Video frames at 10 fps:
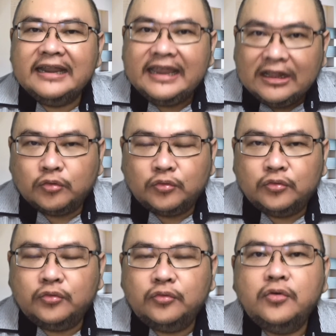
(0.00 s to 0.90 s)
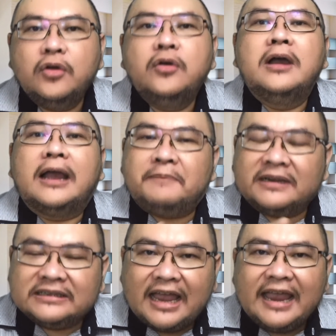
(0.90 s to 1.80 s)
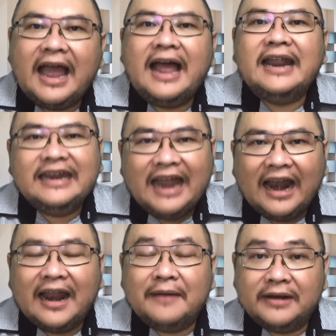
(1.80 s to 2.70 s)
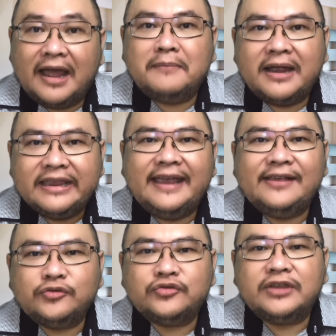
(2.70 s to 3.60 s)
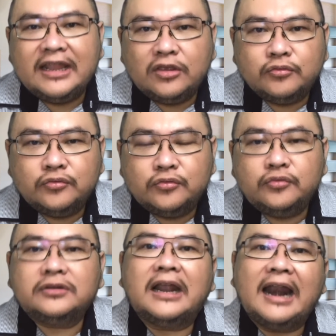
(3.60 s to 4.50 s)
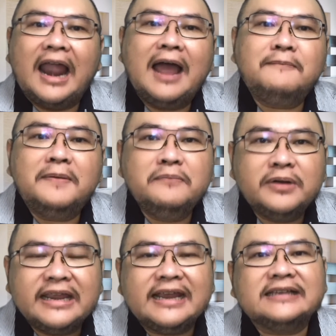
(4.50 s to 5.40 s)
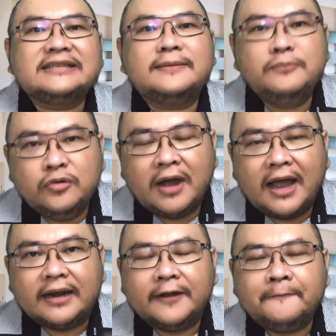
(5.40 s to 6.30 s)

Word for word: itu Kepercayaan dalam nama Yesus itu telah memberi kesembuhan.